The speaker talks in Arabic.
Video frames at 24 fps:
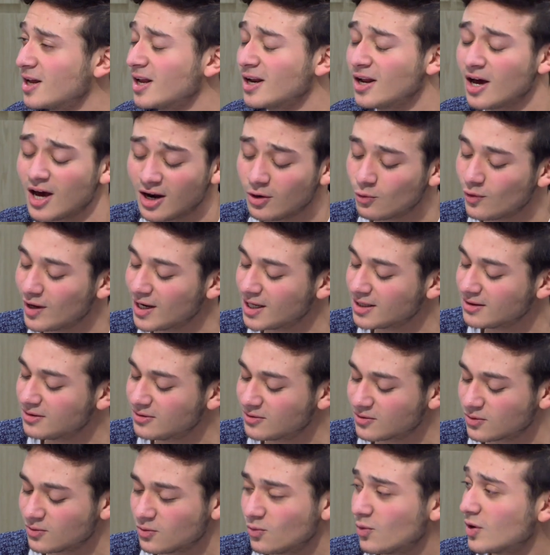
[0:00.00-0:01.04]
انا
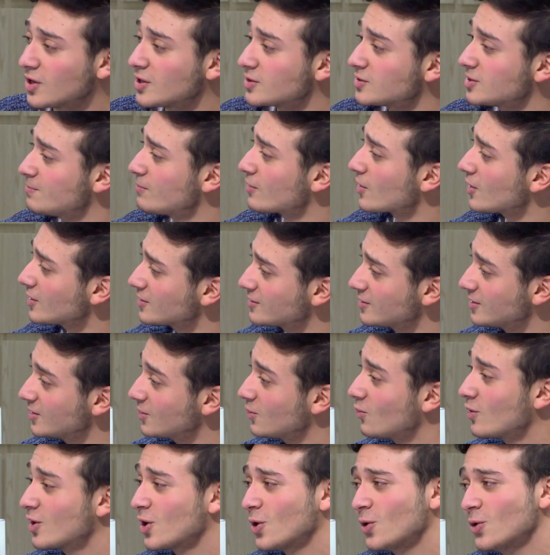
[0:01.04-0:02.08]
الولد وانا اصيب براحتي
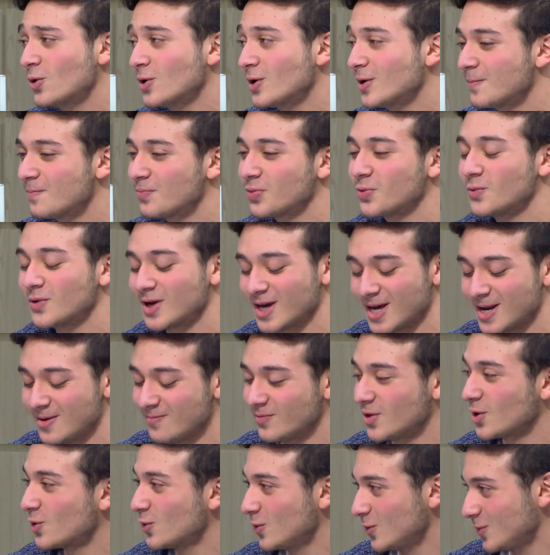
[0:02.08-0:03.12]
وانا حر والكلام
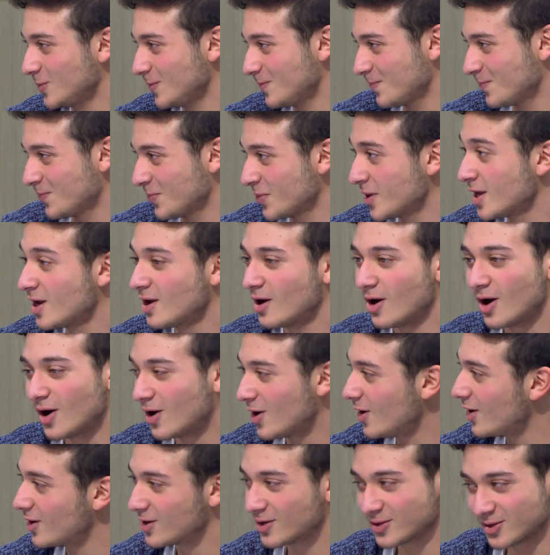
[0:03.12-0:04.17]
ده كله
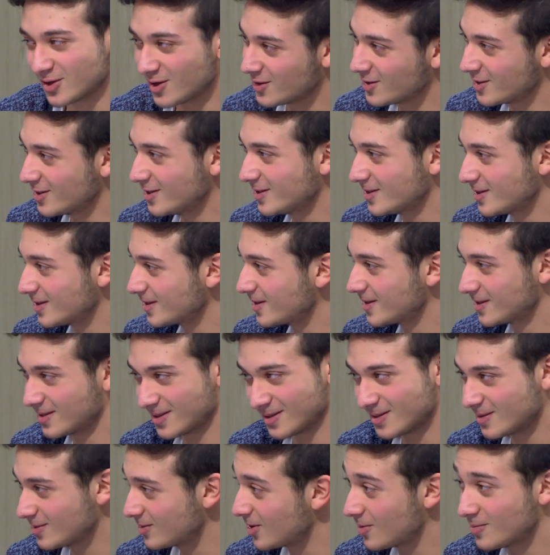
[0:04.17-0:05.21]
اه انا اتاخر
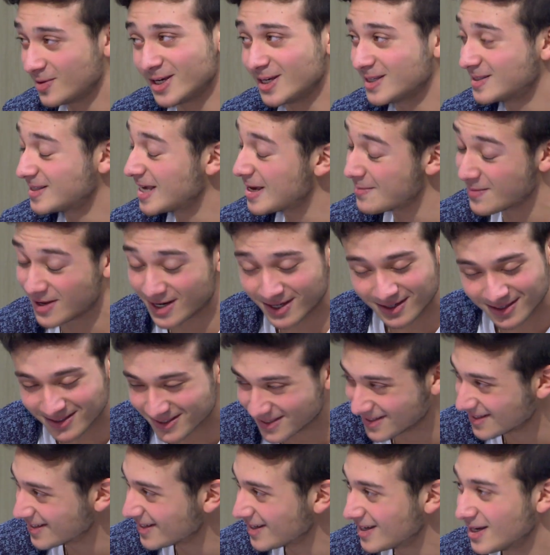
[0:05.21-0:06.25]
طبيعي زي ما انا
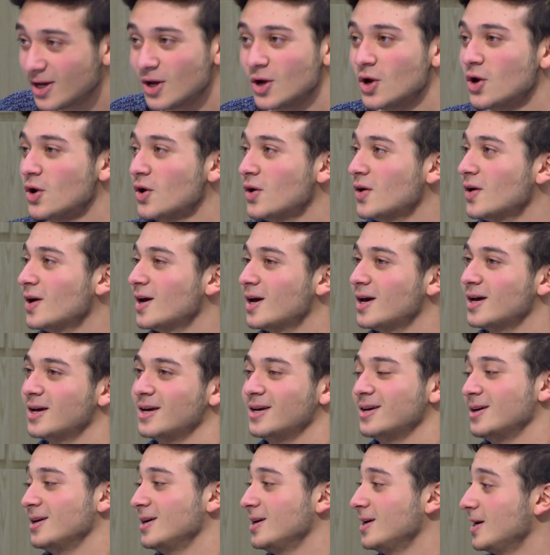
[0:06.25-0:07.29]

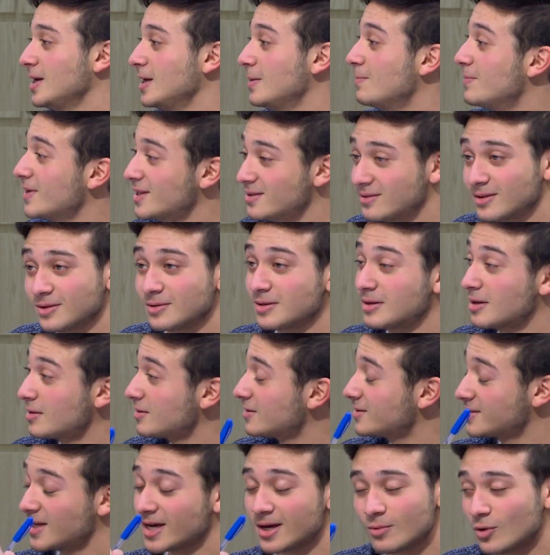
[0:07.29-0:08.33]
إيه البنت
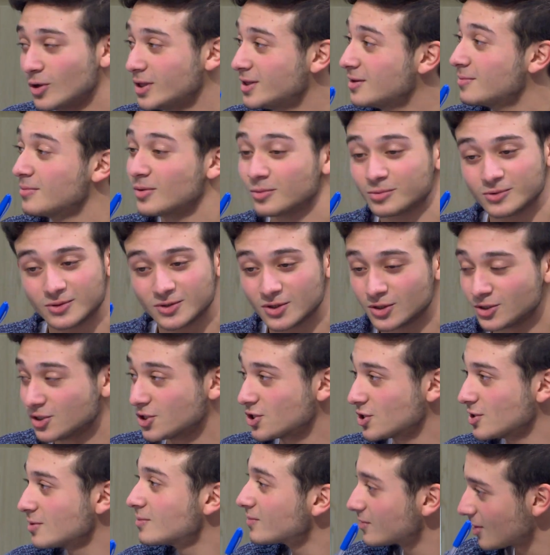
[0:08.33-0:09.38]
زي ما قلت ما
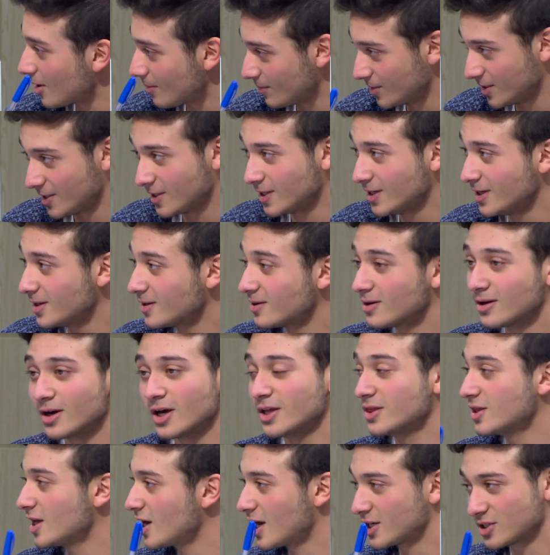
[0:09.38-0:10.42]
بتزيدش طبيعي
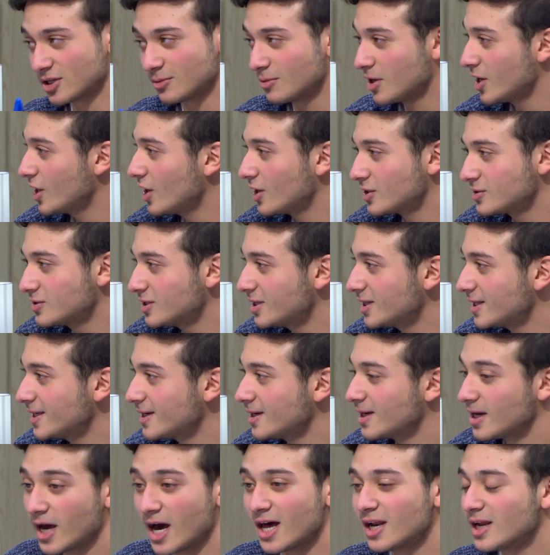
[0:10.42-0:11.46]
ان انا عشان هي هتزيد
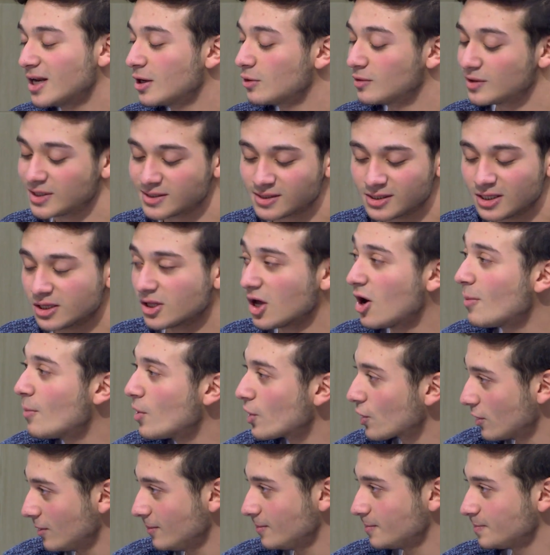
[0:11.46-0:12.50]
ليه انا لو نزلتها
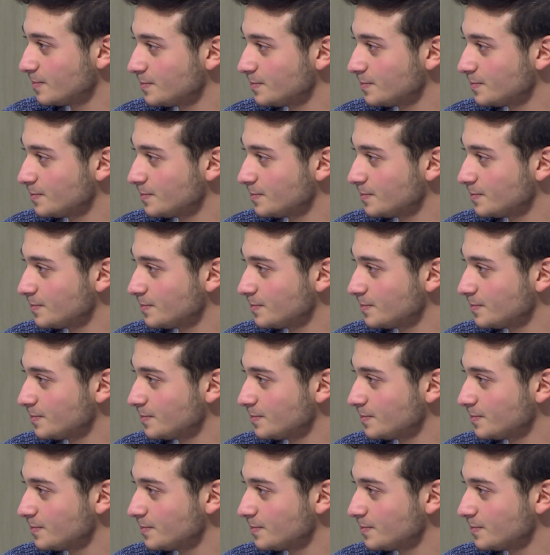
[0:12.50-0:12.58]
مره